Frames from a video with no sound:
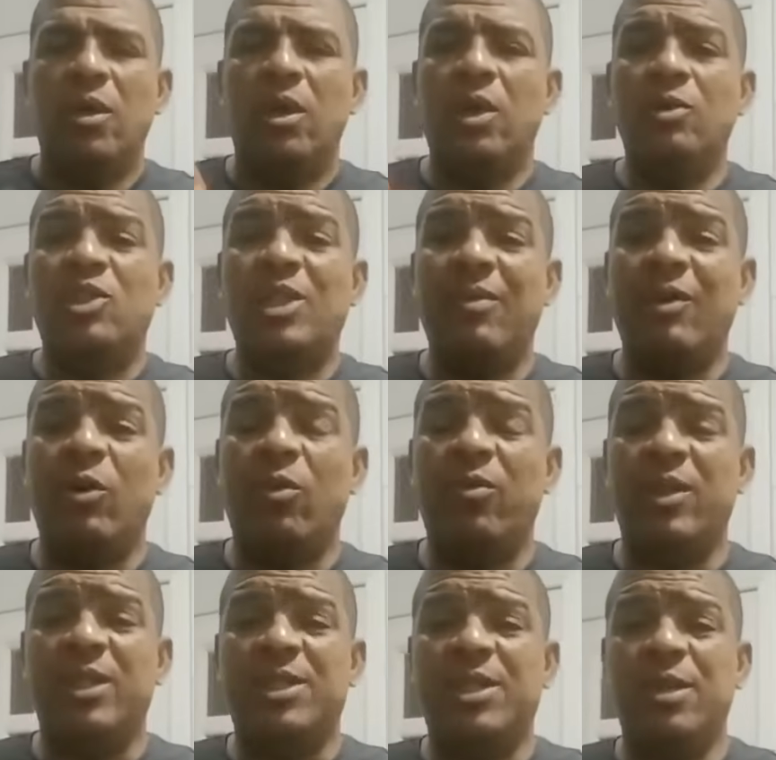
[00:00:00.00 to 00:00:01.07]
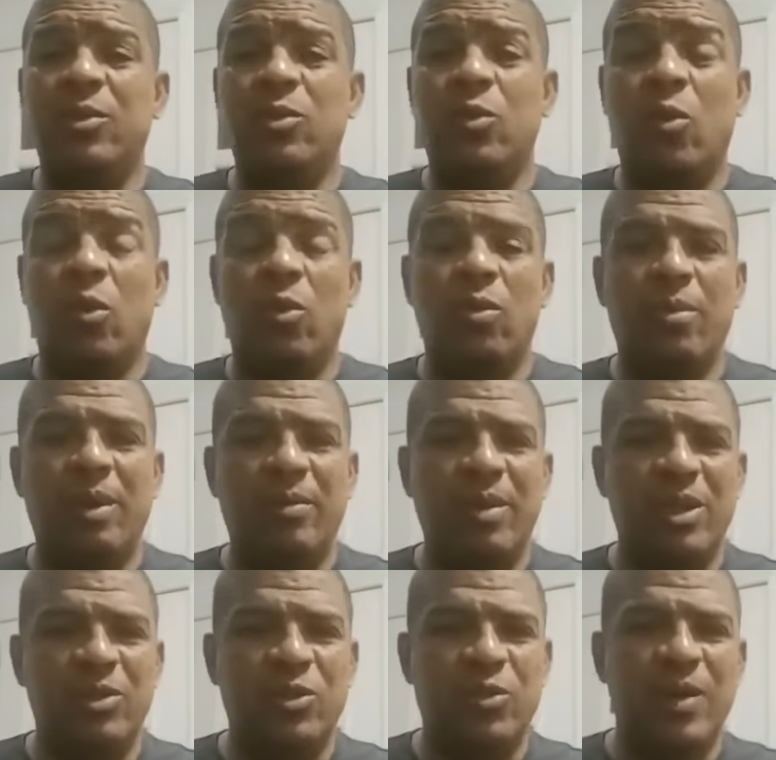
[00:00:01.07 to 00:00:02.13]
Eu estava conversando com uma
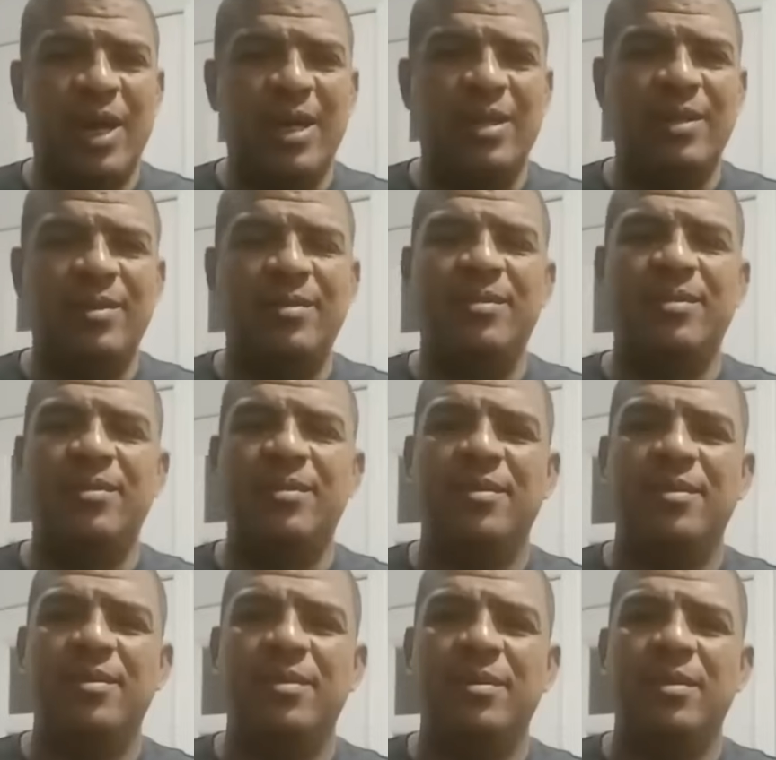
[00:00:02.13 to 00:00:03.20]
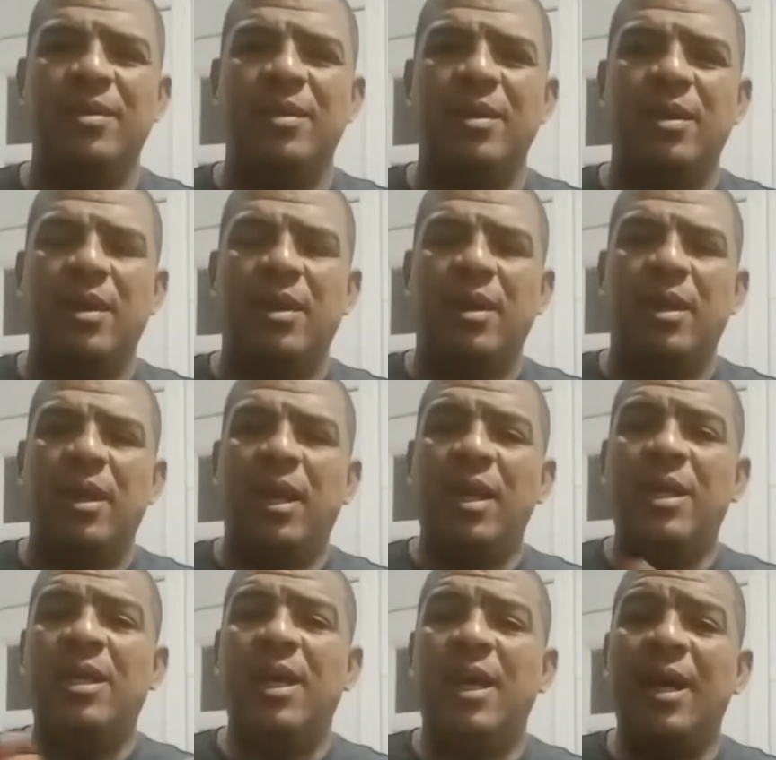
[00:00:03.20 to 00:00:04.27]
abençoada
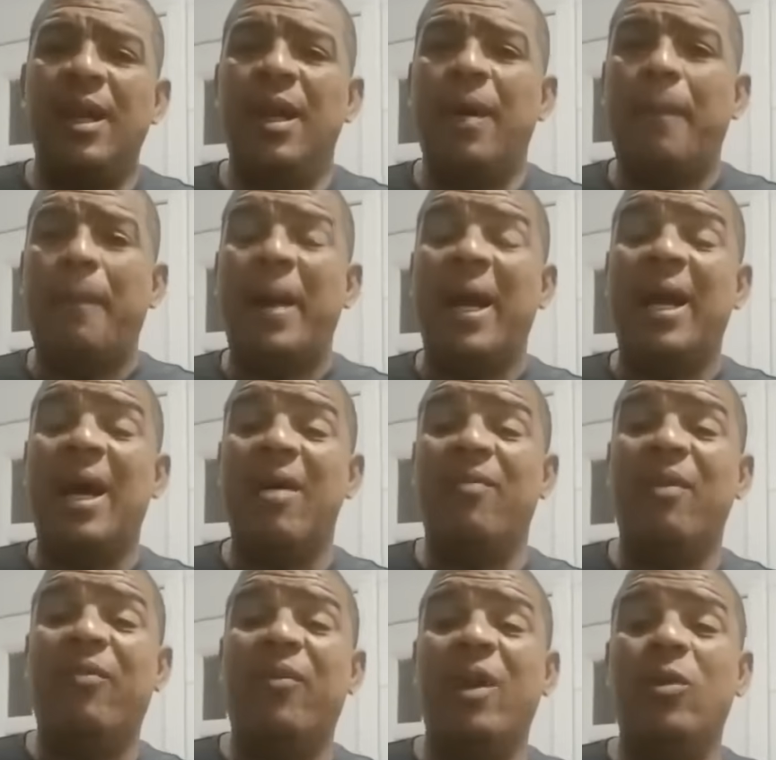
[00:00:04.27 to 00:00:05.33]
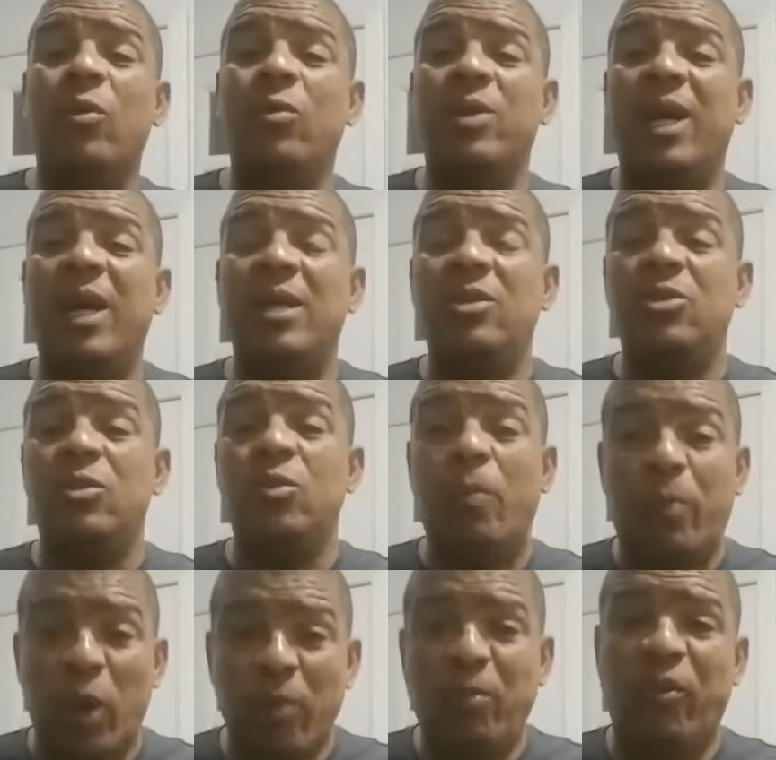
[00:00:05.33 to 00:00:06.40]
em que ela pagava a faculdade do
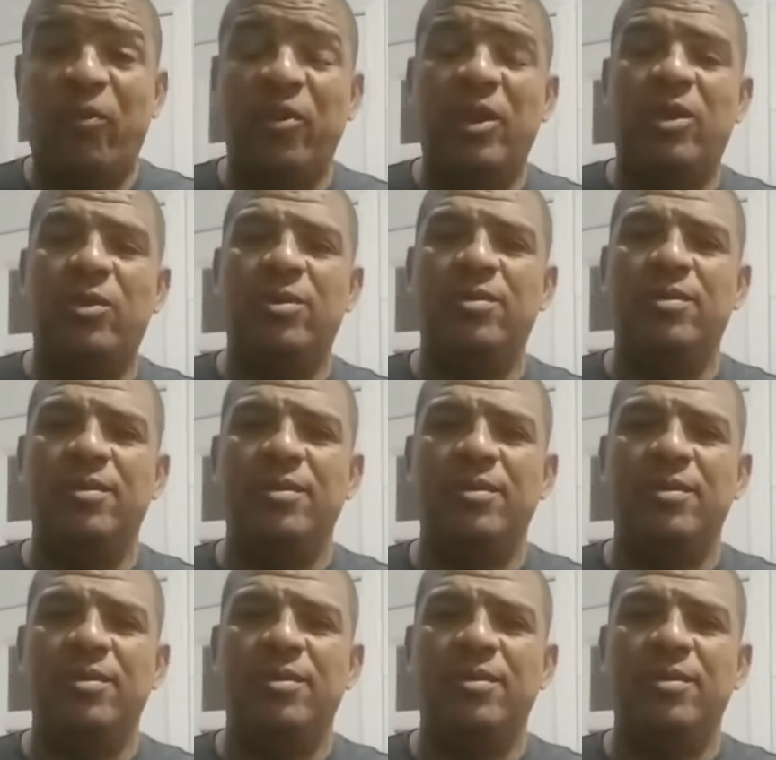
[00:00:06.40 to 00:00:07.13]
próprio filho.